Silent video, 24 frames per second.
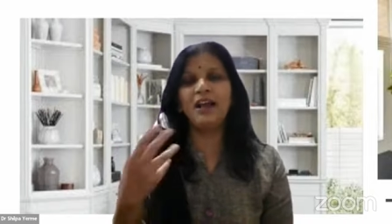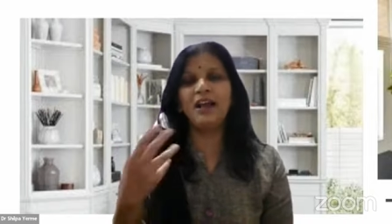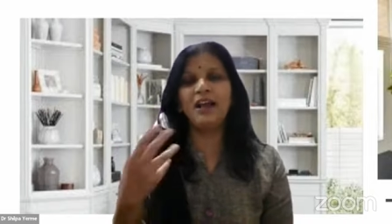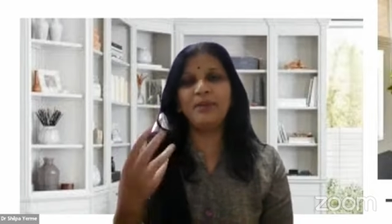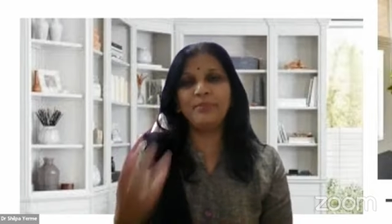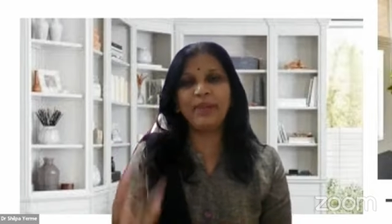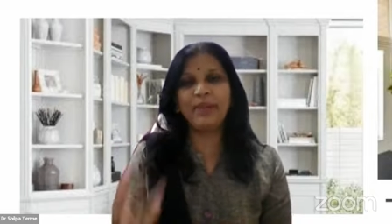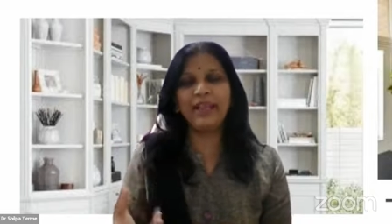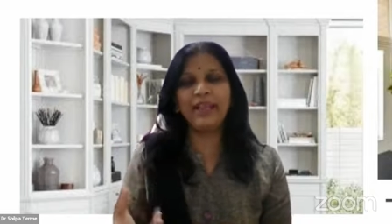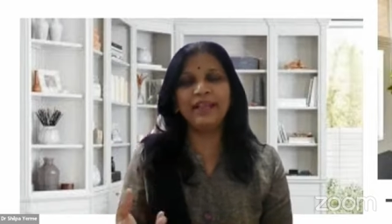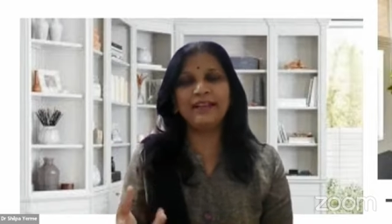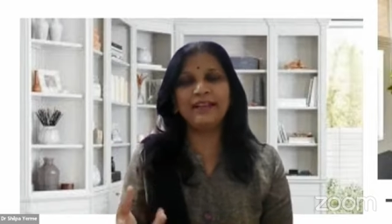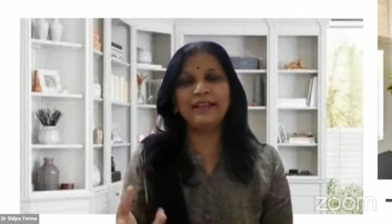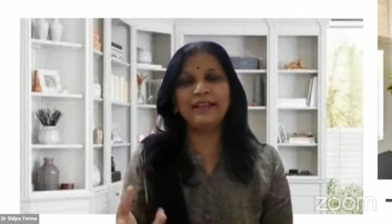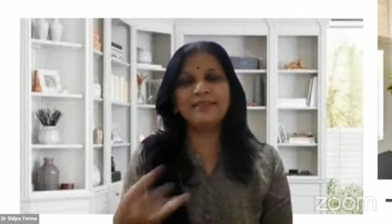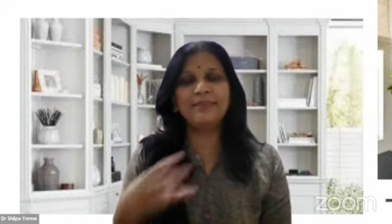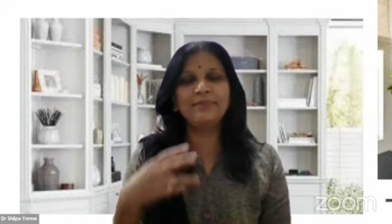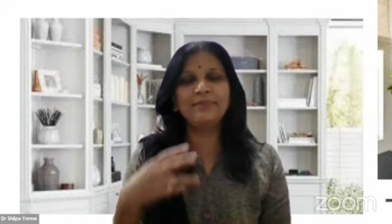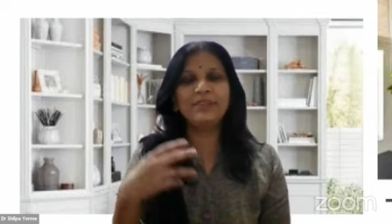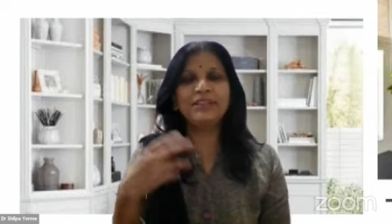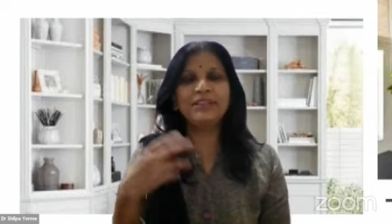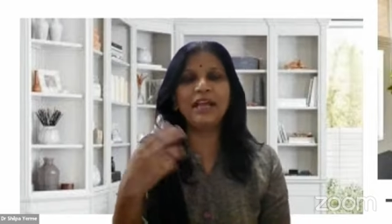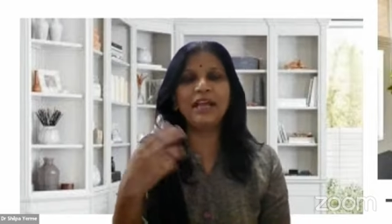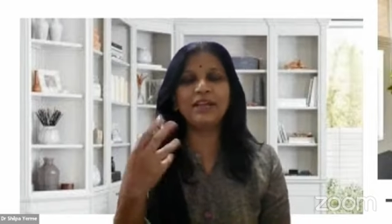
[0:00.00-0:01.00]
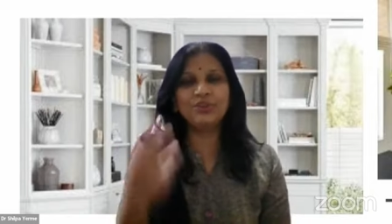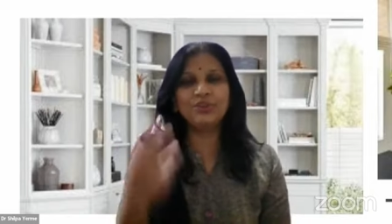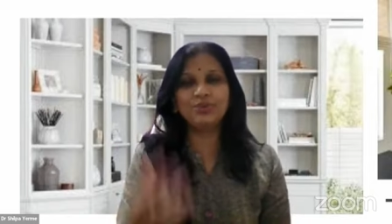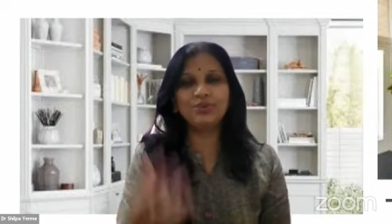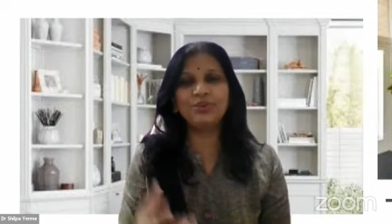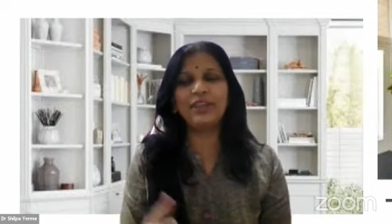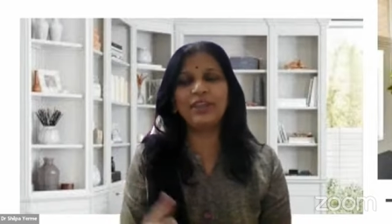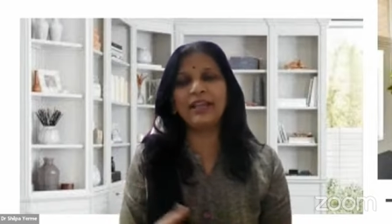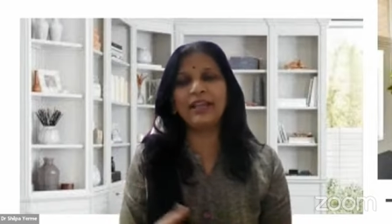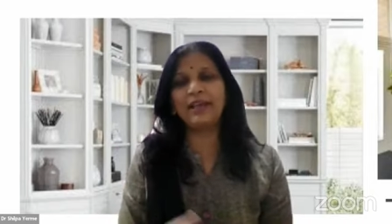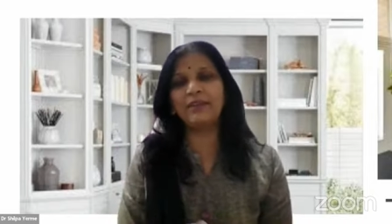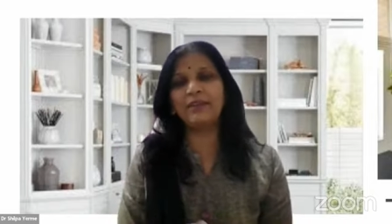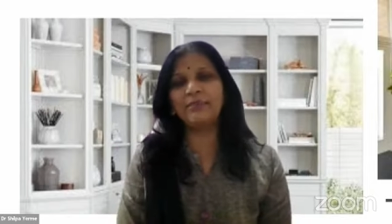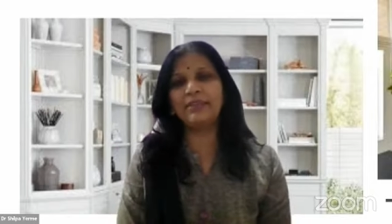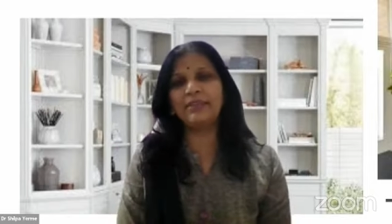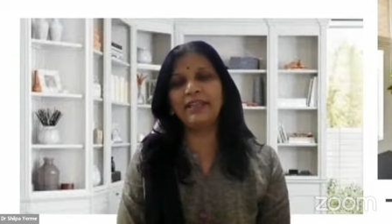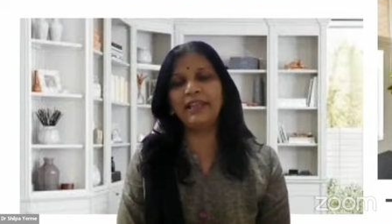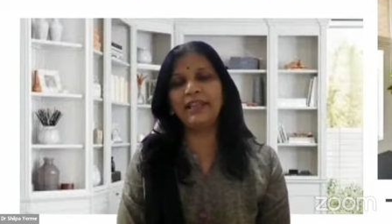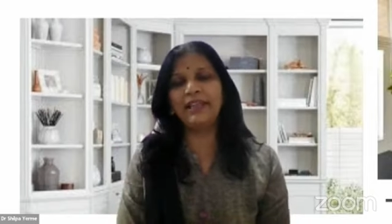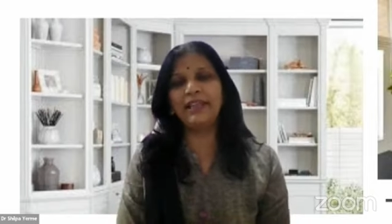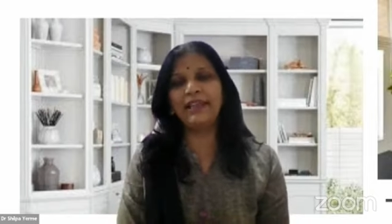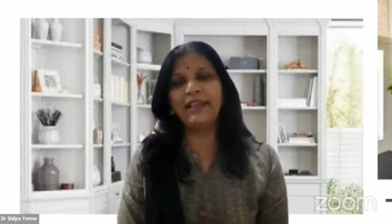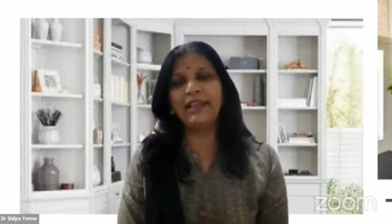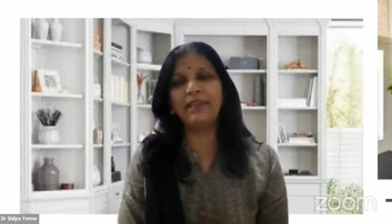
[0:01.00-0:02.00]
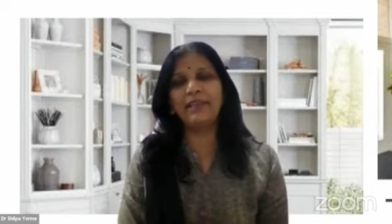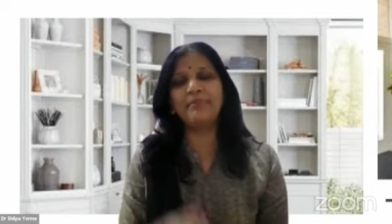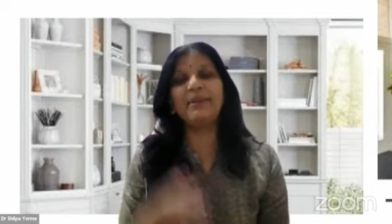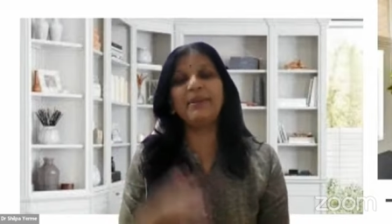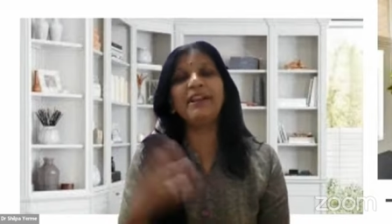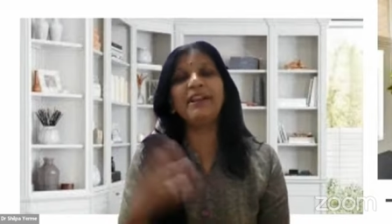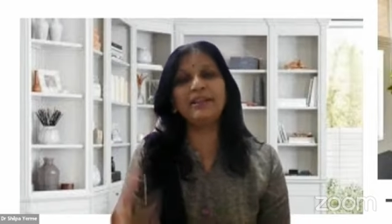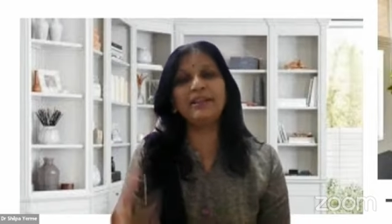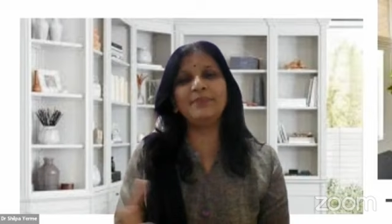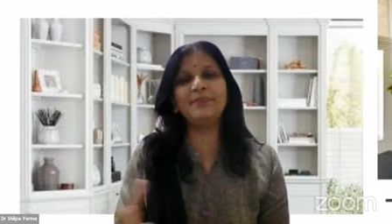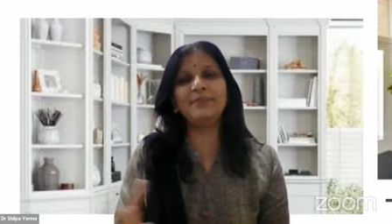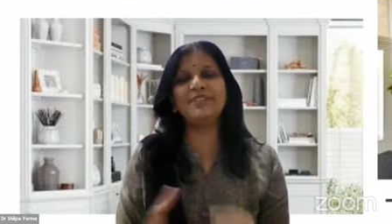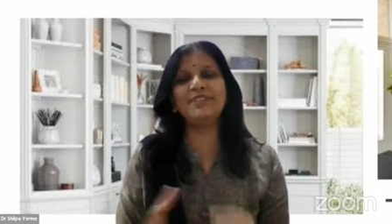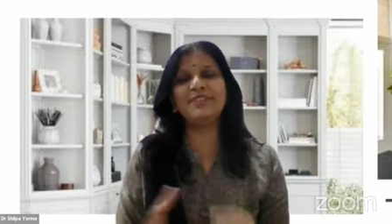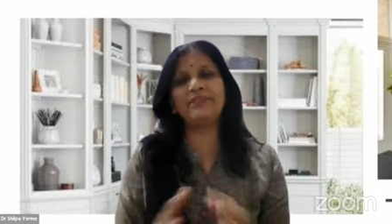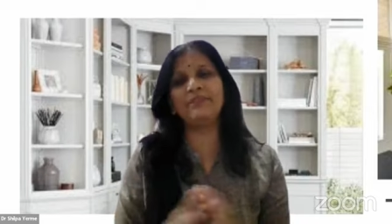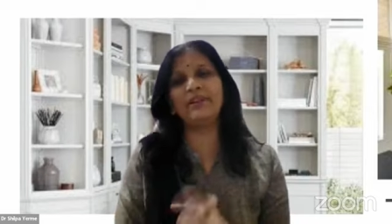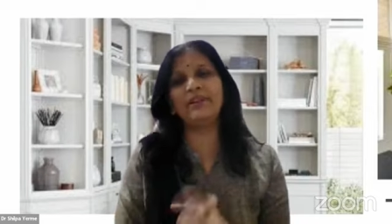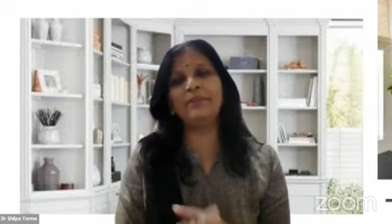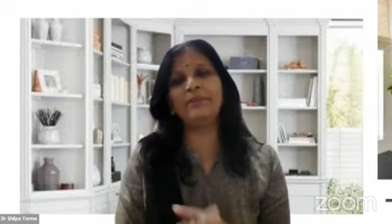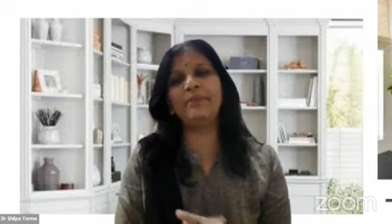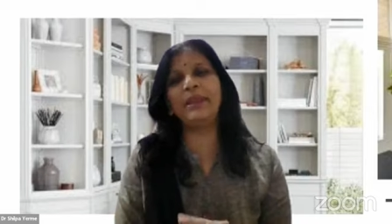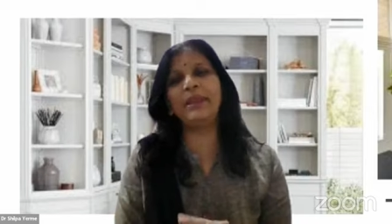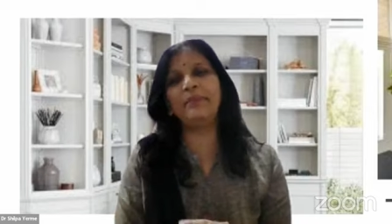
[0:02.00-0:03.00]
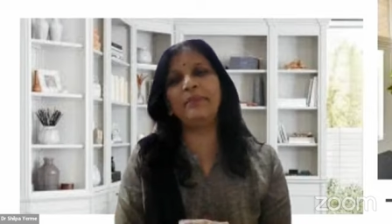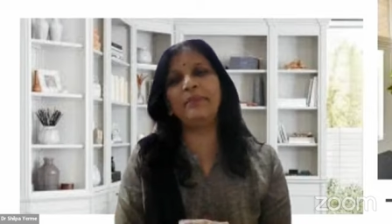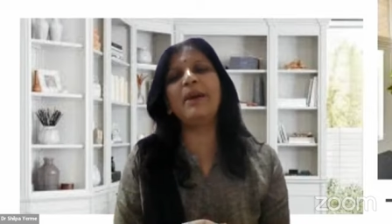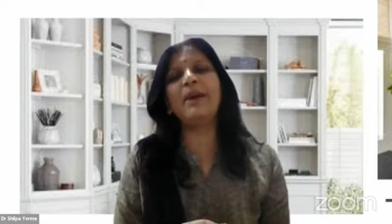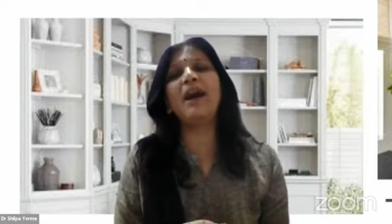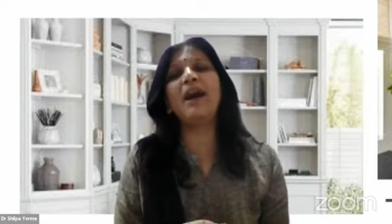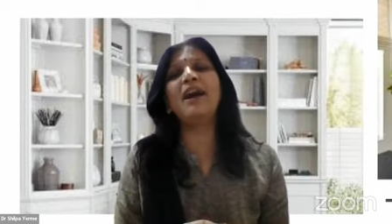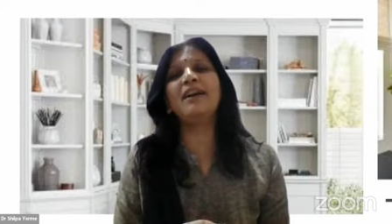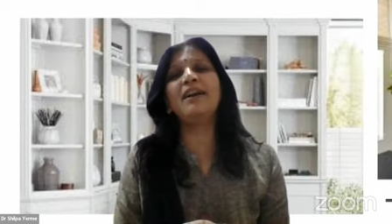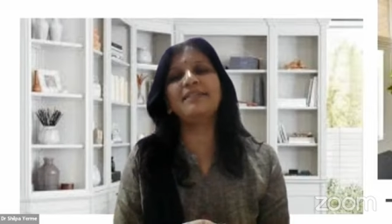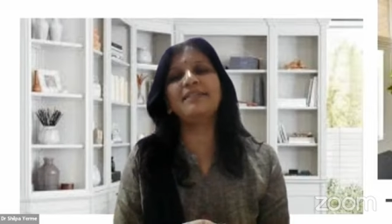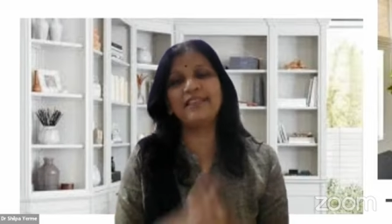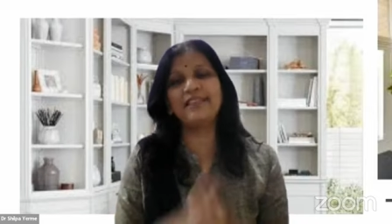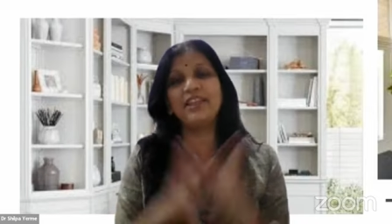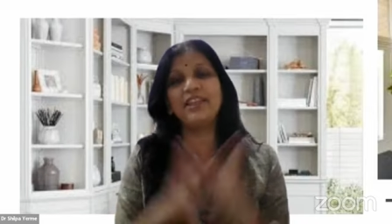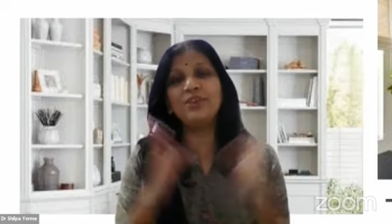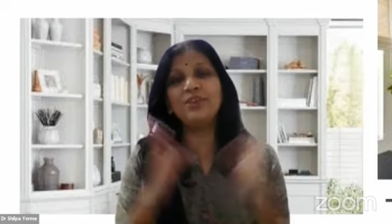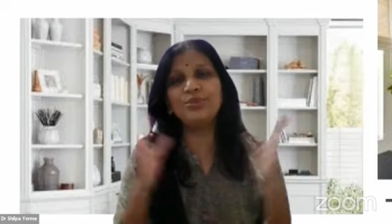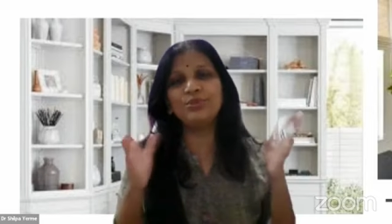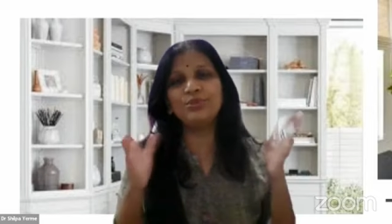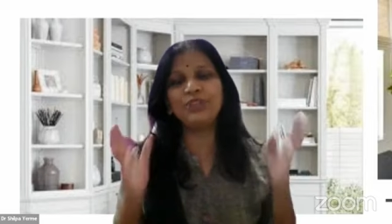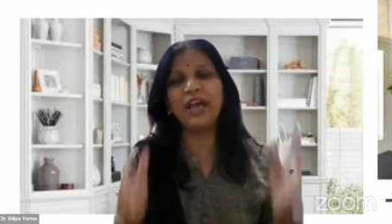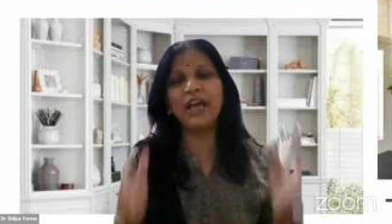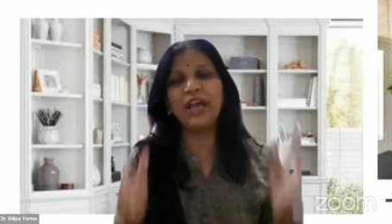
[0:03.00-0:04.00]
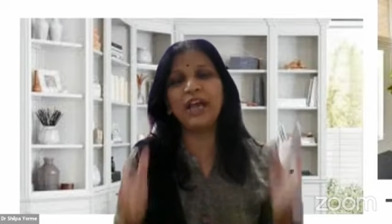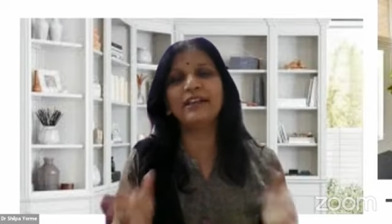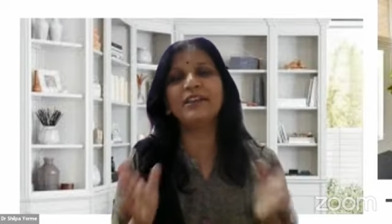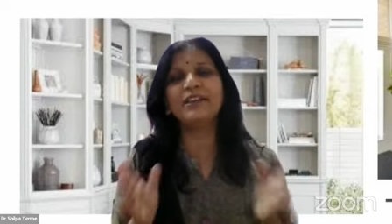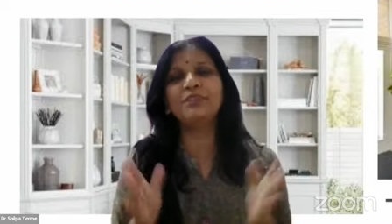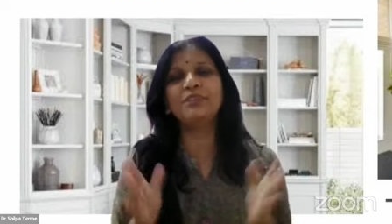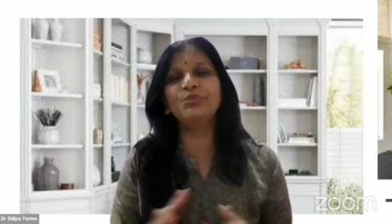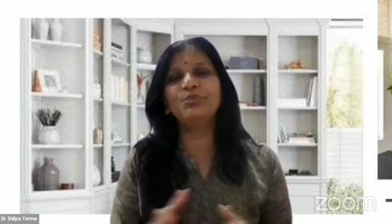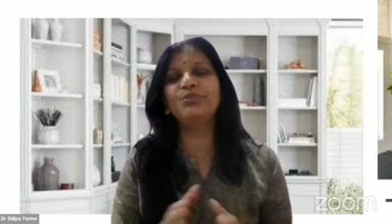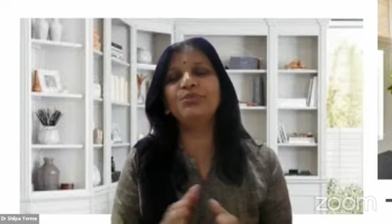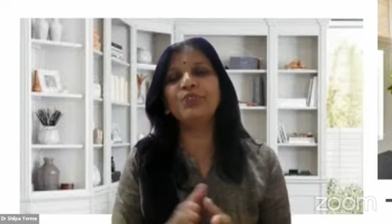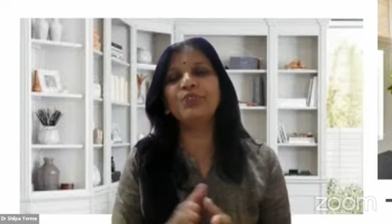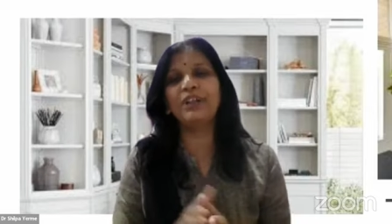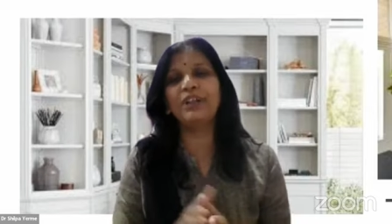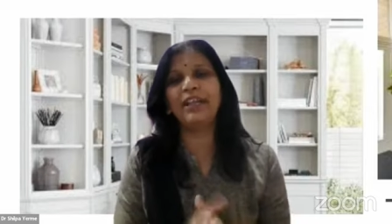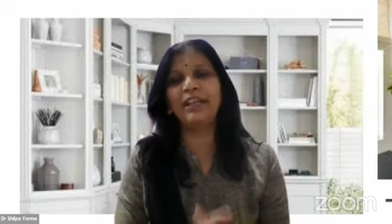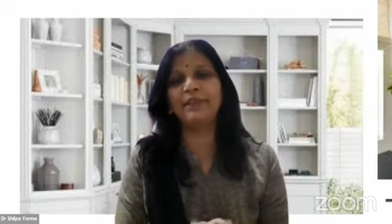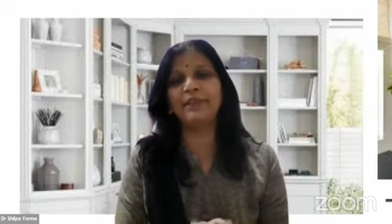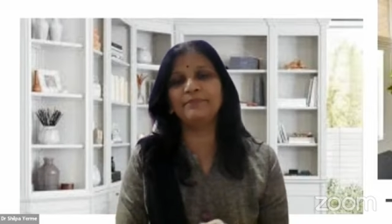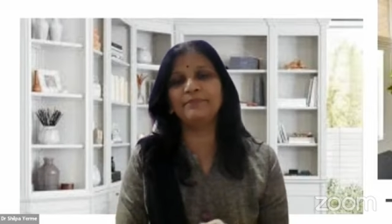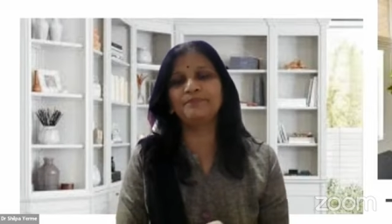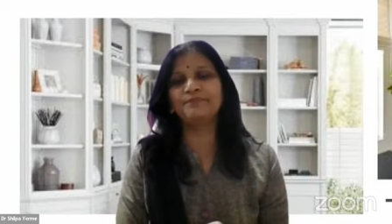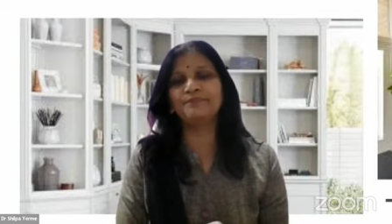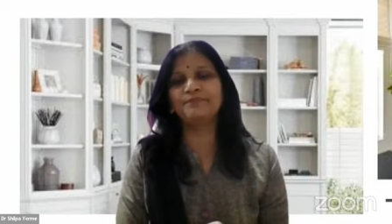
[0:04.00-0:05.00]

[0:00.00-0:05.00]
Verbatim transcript: हमने सप्त धातु के कर्म देखे है प्रीणनम जीवनम पहा स्नेह उदाहरण पूर्ण